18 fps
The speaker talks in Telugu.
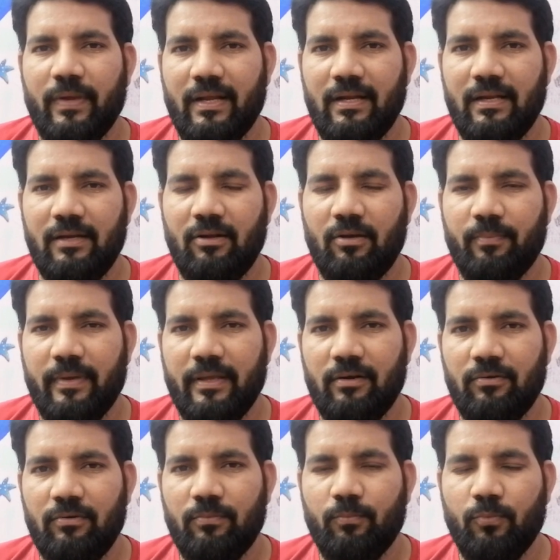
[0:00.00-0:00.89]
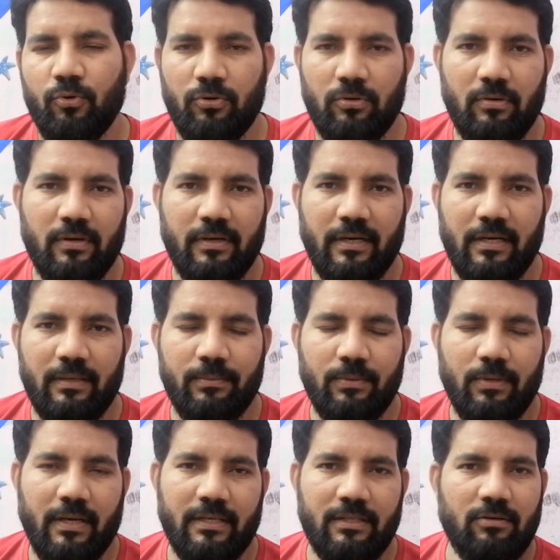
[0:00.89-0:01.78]
వీక్లీలో మీరు మూడు రోజులు
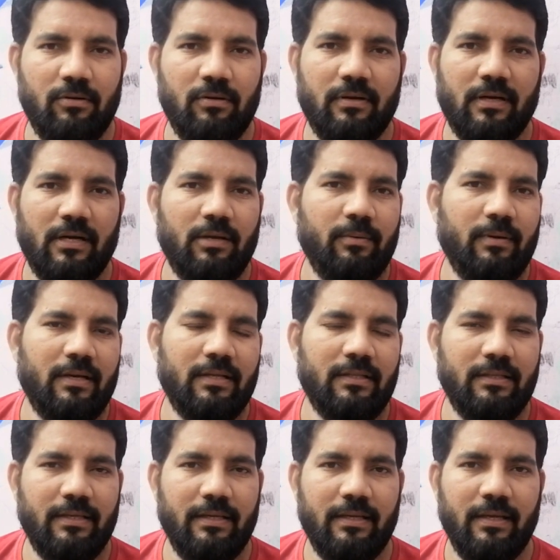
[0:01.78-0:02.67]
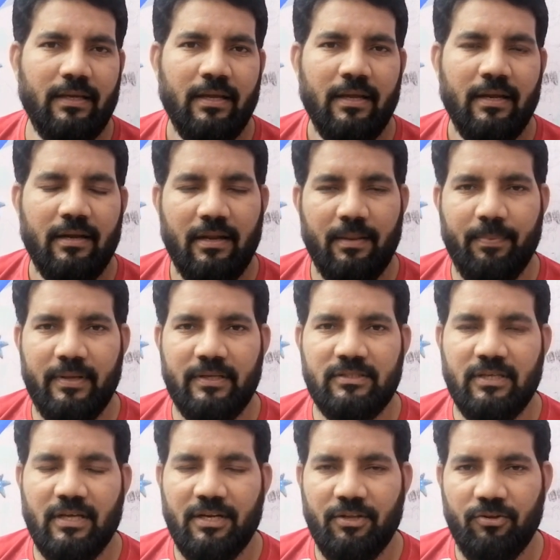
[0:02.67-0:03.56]
రావడము ఐదు రోజులు రావడం అనేది
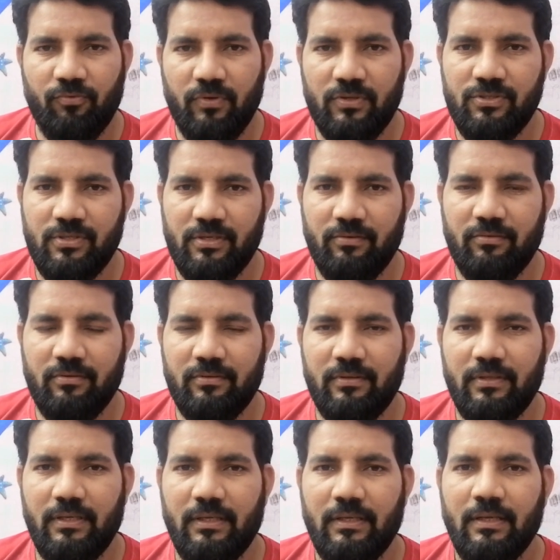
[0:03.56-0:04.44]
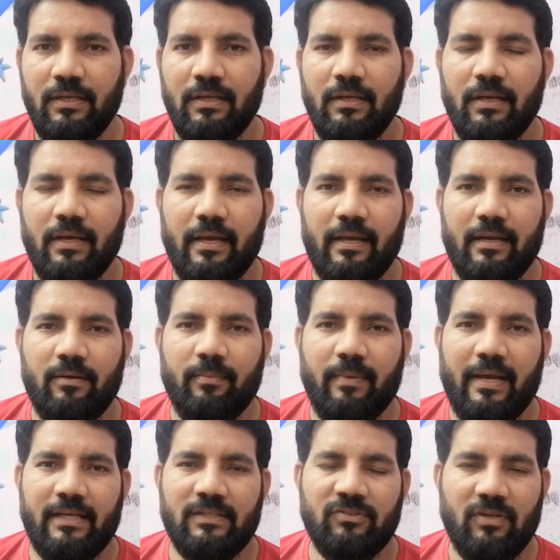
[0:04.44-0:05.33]
డిపెండ్స్ ఆన్ యూనివర్సిటీ ఉంటుంది అండ్
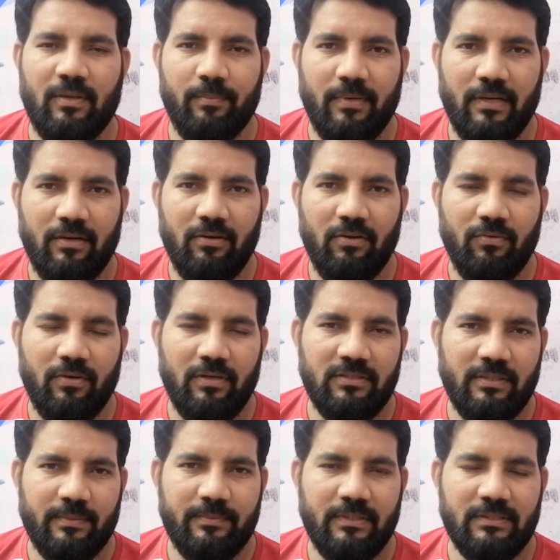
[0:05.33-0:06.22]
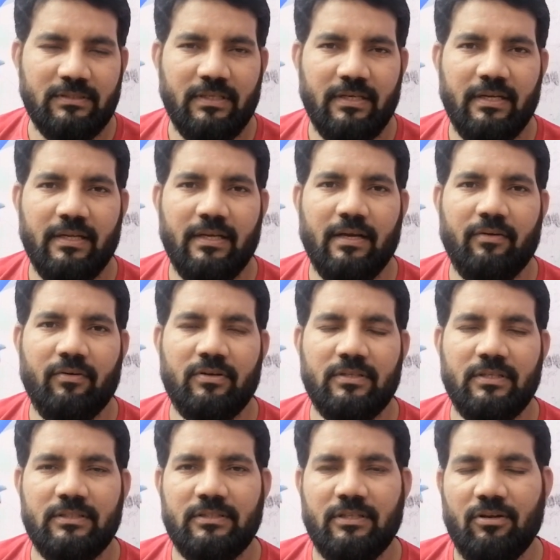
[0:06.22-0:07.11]
మ్యాక్సిమం ఎంటెక్లో ఉన్న సబ్జెక్ట్స్ అన్నీ
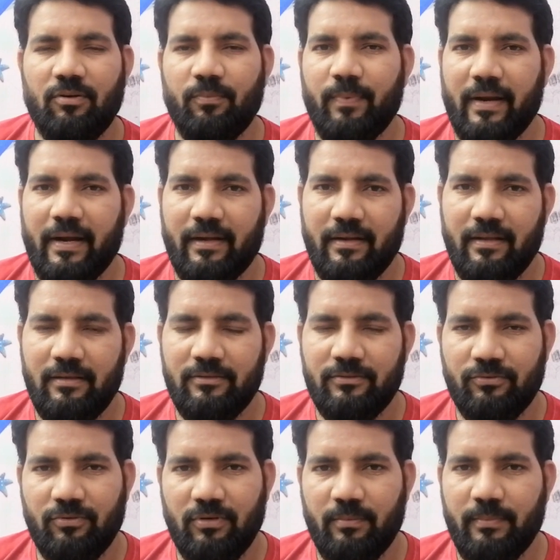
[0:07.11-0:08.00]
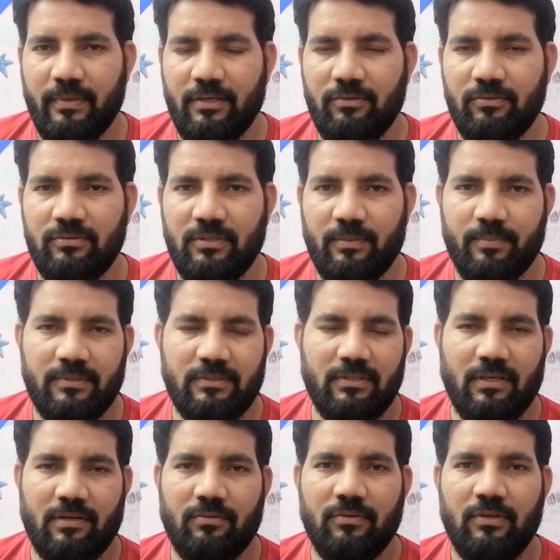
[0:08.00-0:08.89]
కవర్ చేస్తారు ప్రాక్టికల్స్ కూడా మీకు
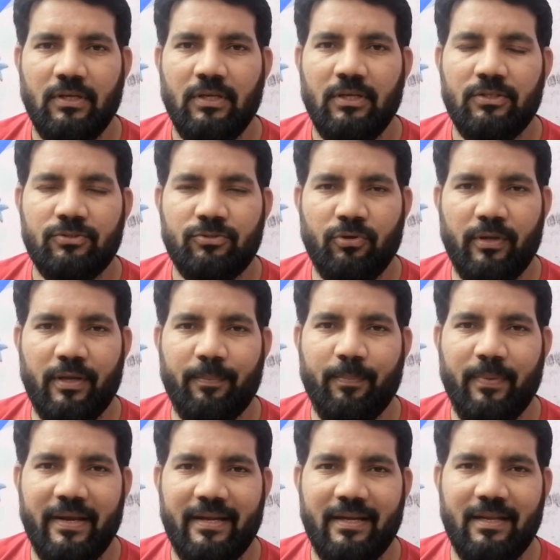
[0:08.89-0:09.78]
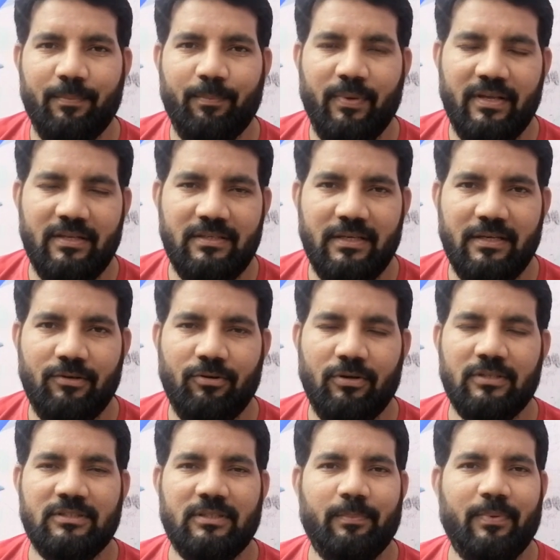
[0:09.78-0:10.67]
చెప్పిస్తారు సో ఈ పీటీ పీజీకి
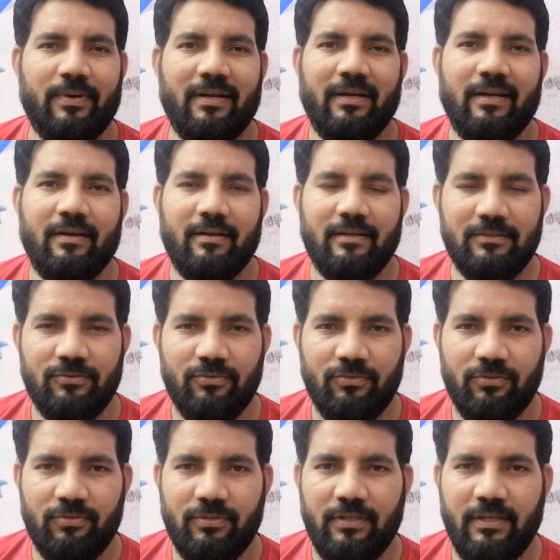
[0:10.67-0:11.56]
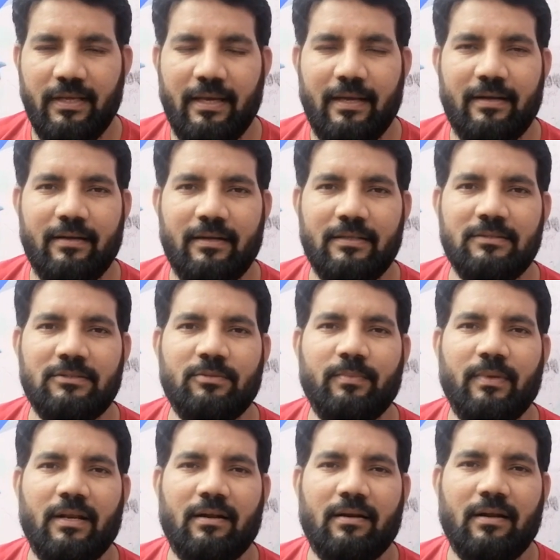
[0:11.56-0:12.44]
కూడా సెపరేట్ ఎంట్రన్స్ ఉంటుంది ఎంట్రన్స్
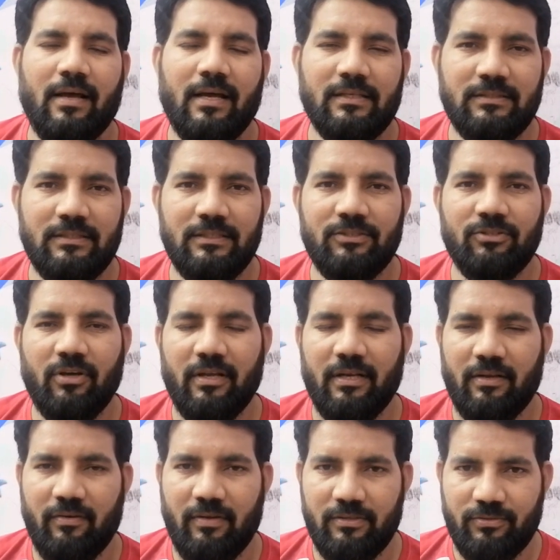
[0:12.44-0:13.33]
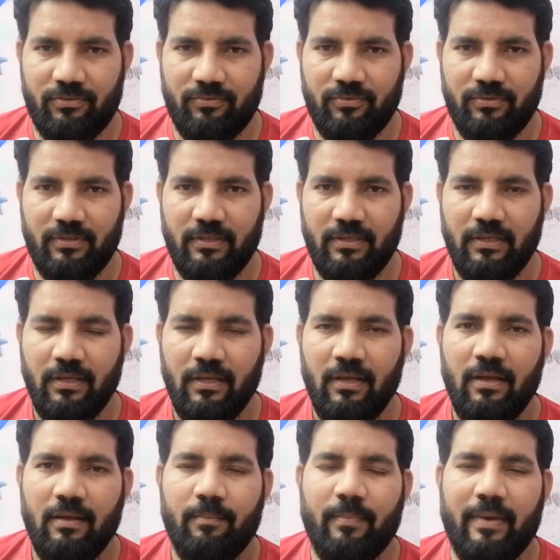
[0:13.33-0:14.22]
మీరు రాసి జాయిన్ అవ్వాల్సి ఉంటుంది
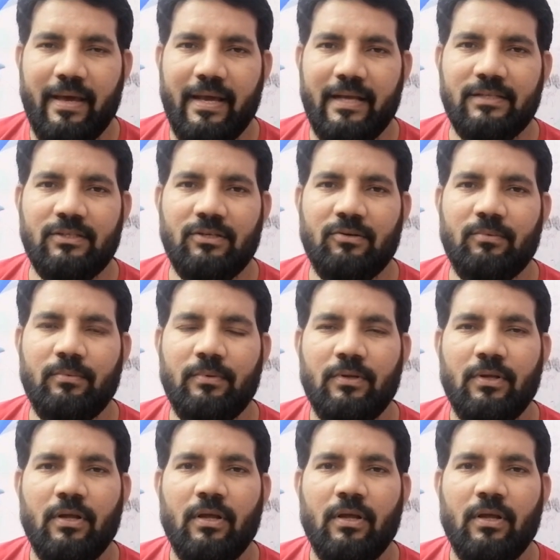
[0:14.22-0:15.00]
మ్యాక్సిమం